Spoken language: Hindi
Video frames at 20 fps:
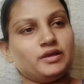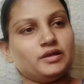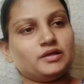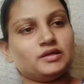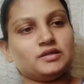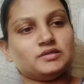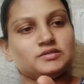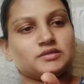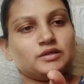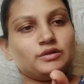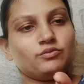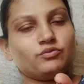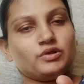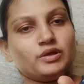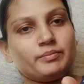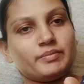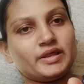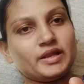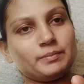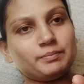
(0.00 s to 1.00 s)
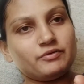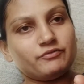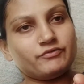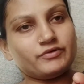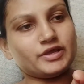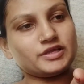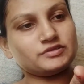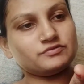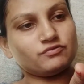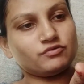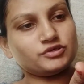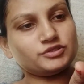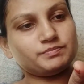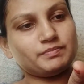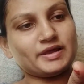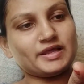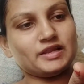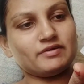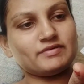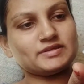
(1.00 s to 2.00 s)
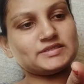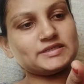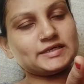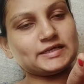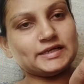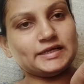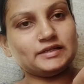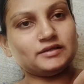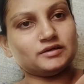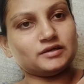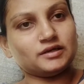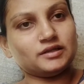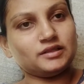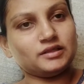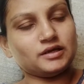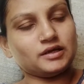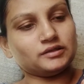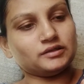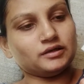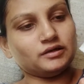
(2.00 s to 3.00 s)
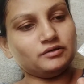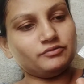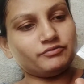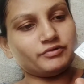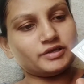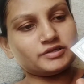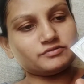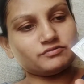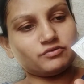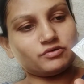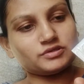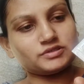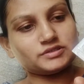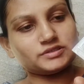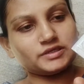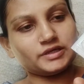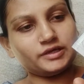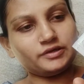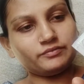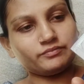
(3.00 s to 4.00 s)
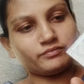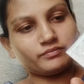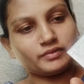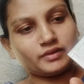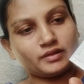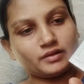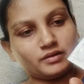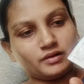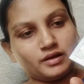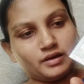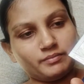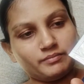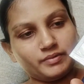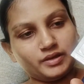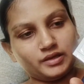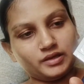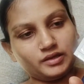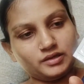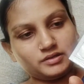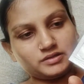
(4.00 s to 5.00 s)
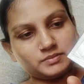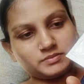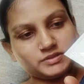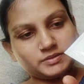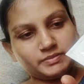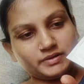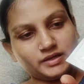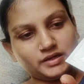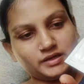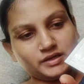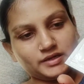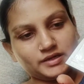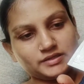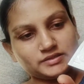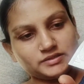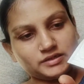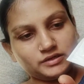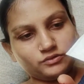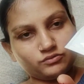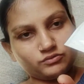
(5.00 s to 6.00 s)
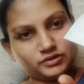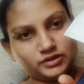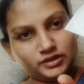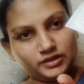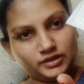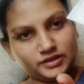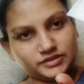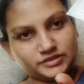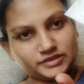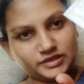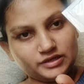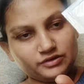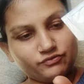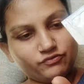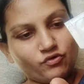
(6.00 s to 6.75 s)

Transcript: मैं क्लिनजर लूँगी मैंने अपना फेस वॉश पहले वैसे क्लीन कर लिया था फेस वॉश से अब मैं ये सबसे पहले क्लींजर लूँगी ये जेल